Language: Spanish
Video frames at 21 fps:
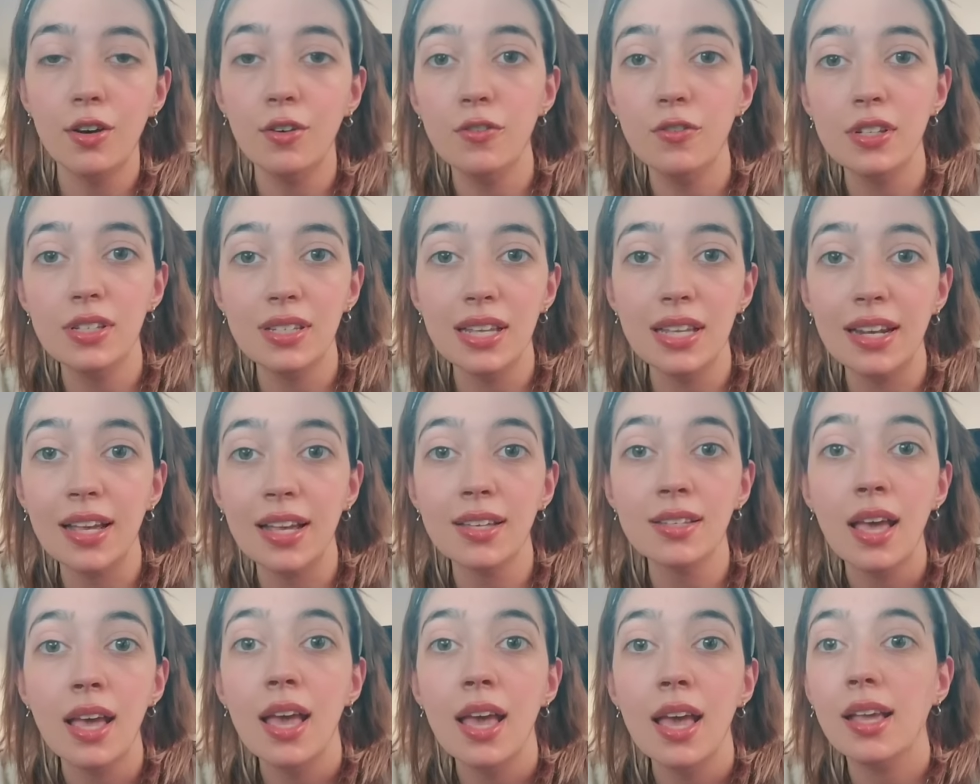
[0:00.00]

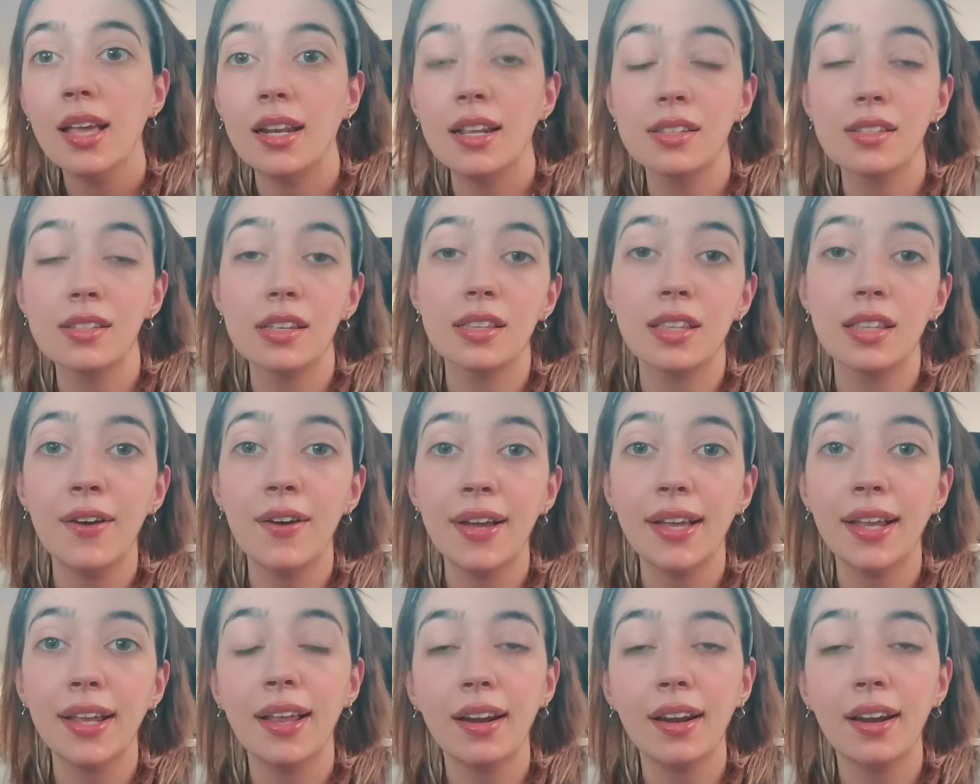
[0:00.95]
oficinas que necesitaba
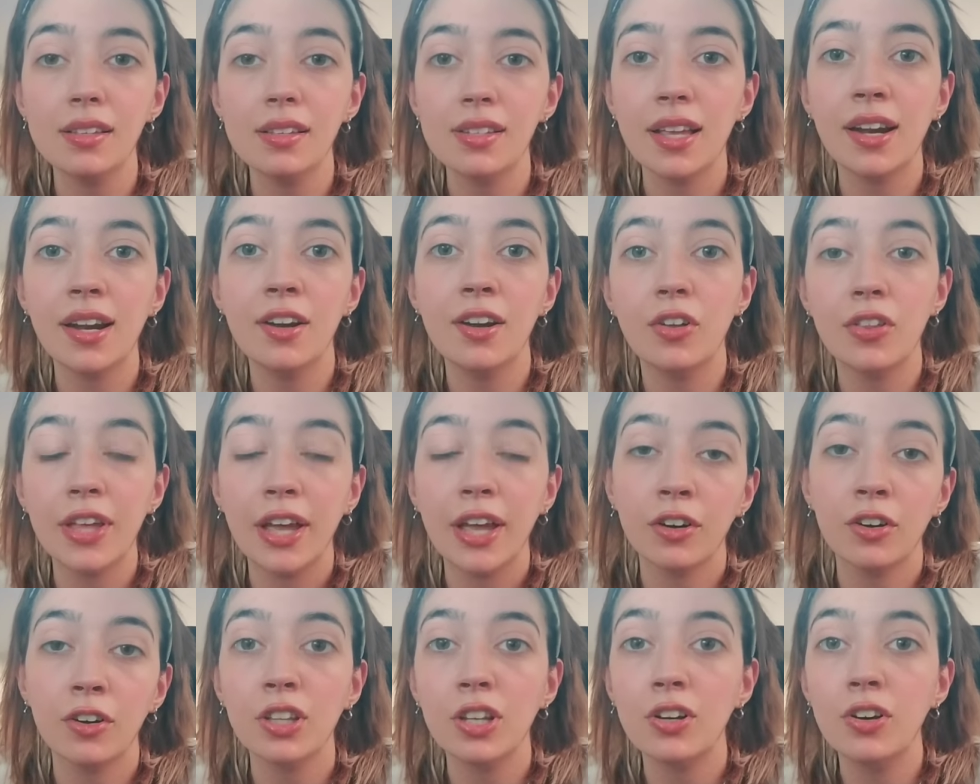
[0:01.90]
que le rehicieran los
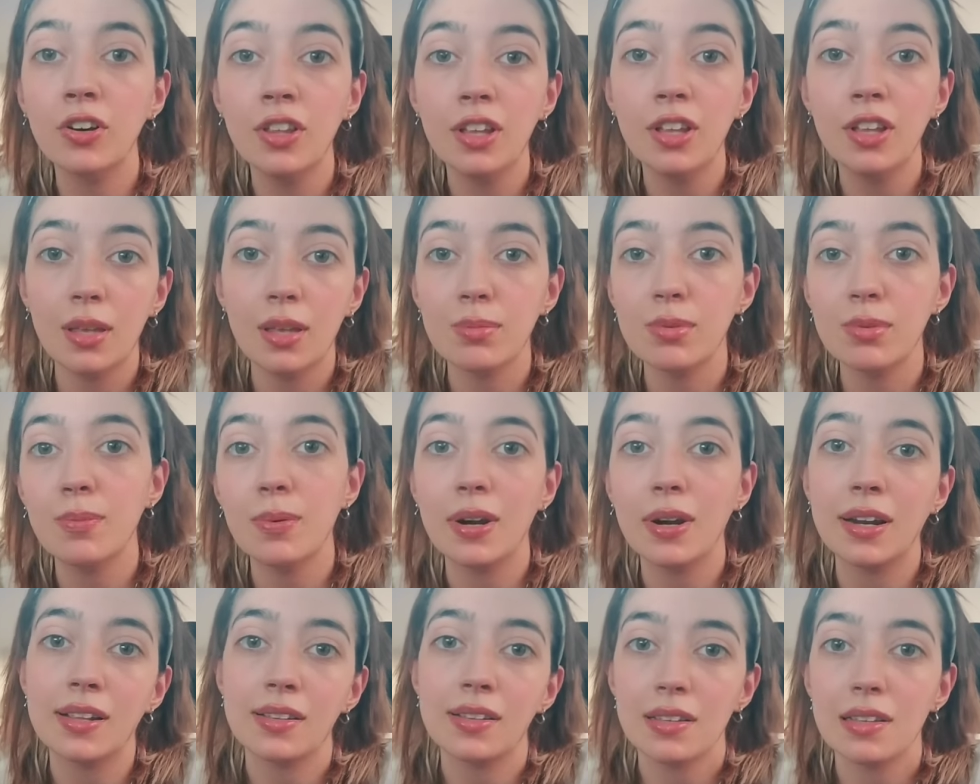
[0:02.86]
diagnósticos de Gypsy
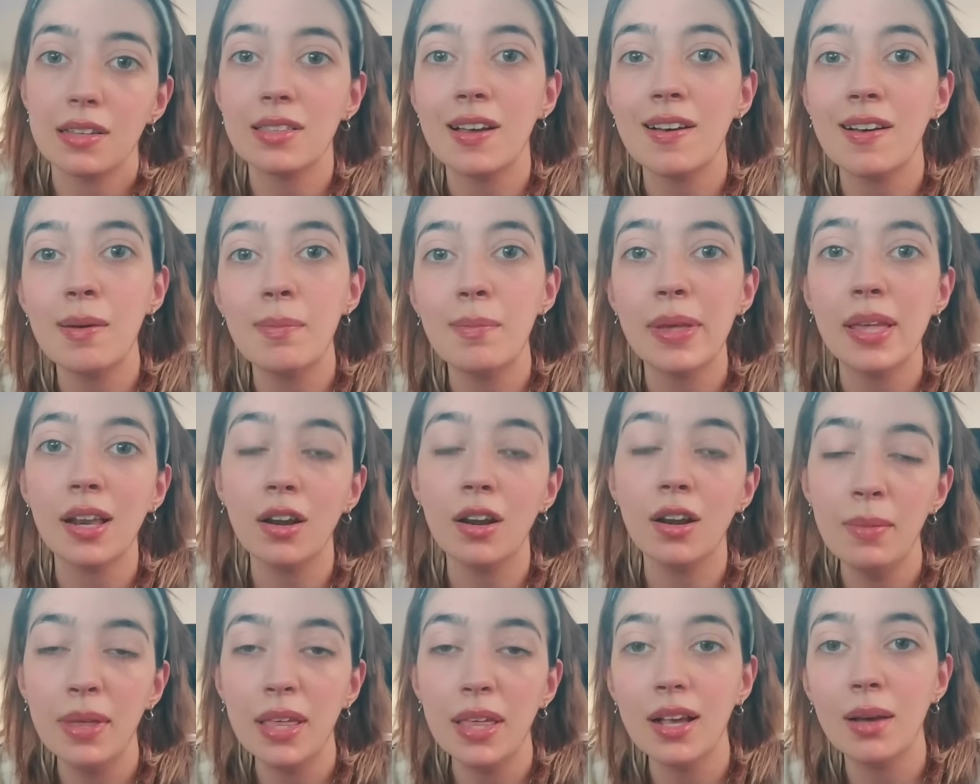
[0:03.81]
porque necesitaba pedir
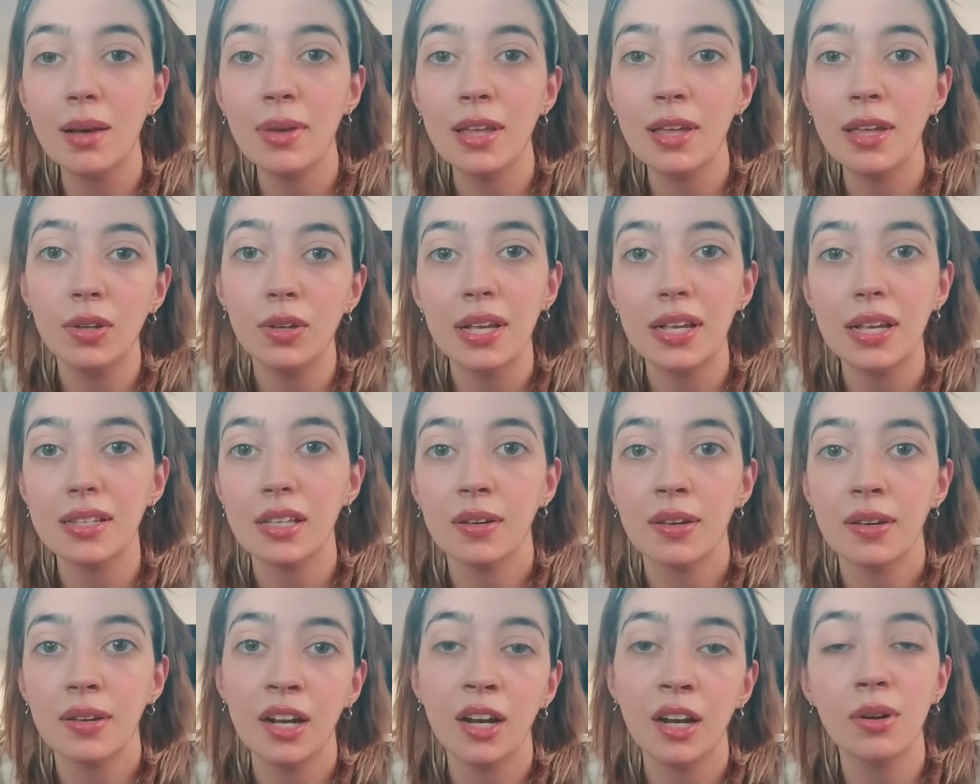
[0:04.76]
los medicamentos y que se
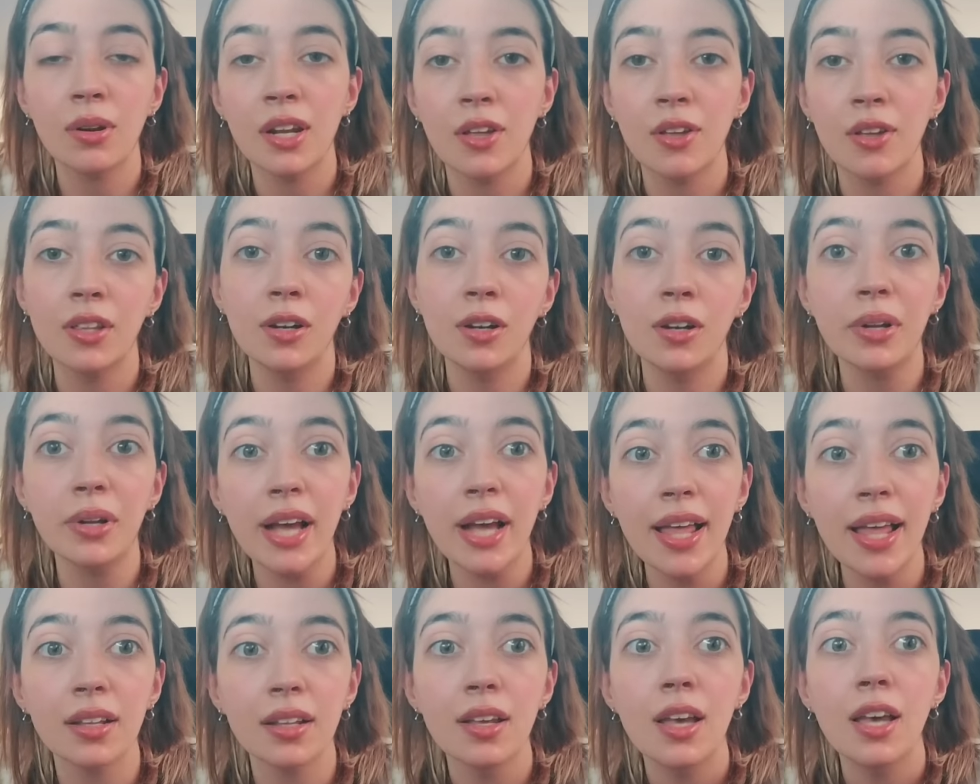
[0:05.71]
habían arruinado en el
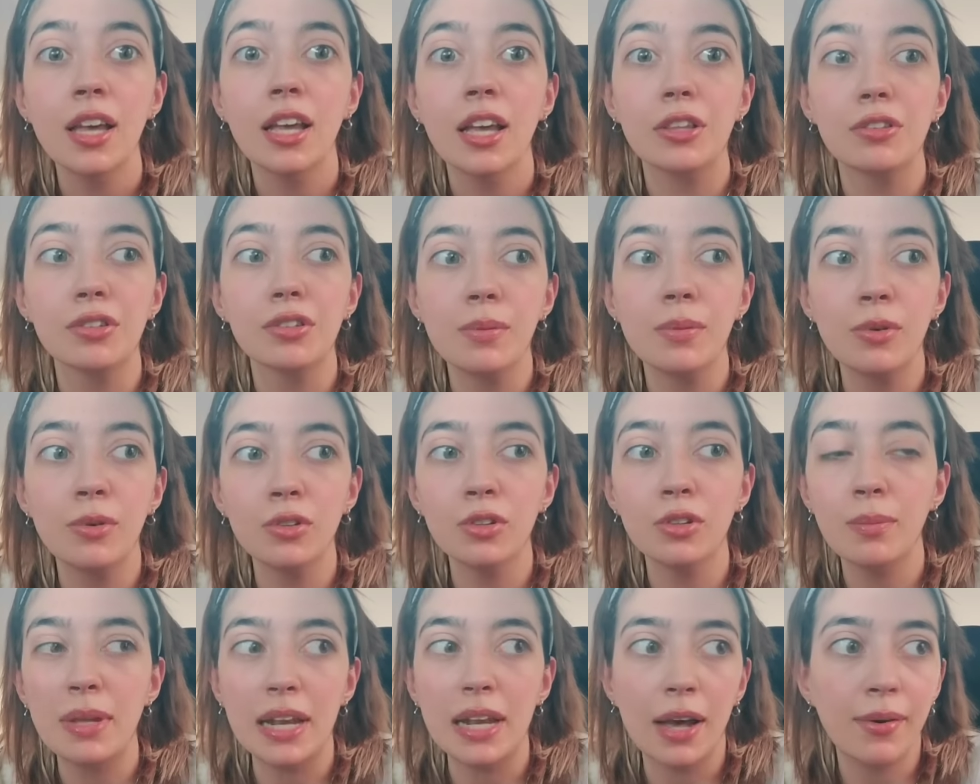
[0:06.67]
huracán, y todo el
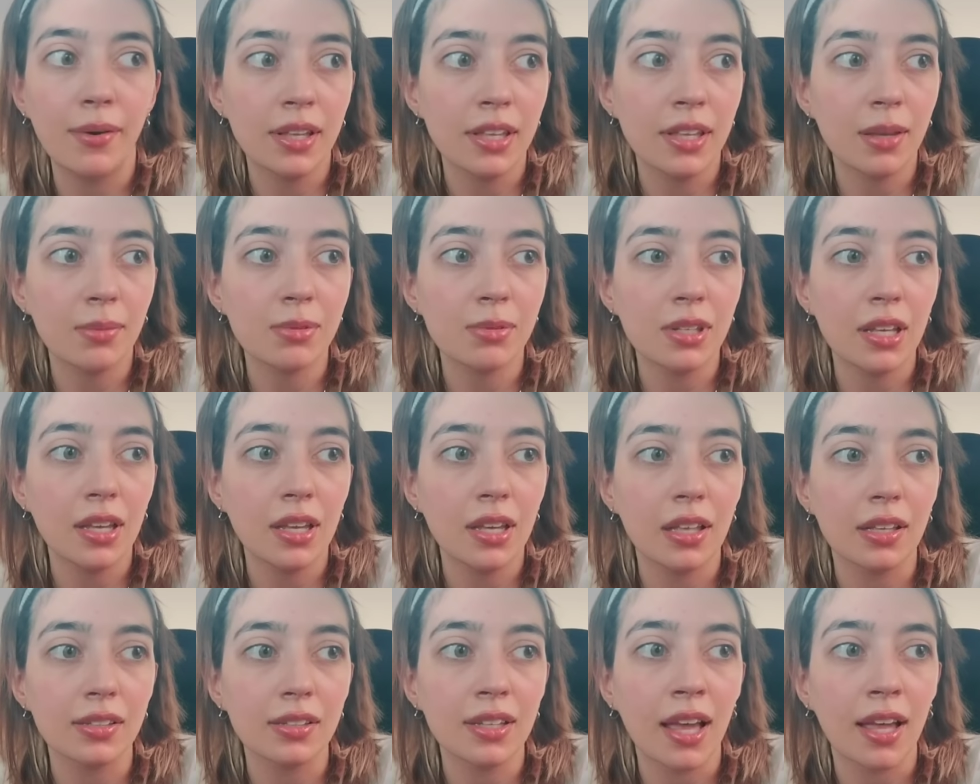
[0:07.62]
mundo miraba a Gypsy y
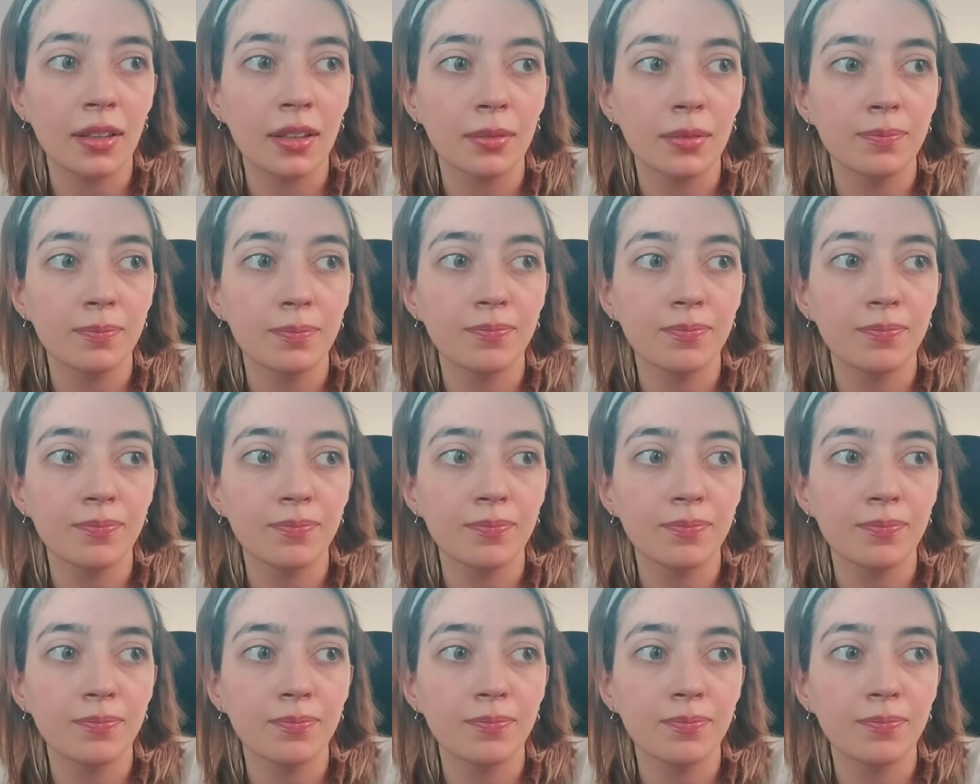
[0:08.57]
decían,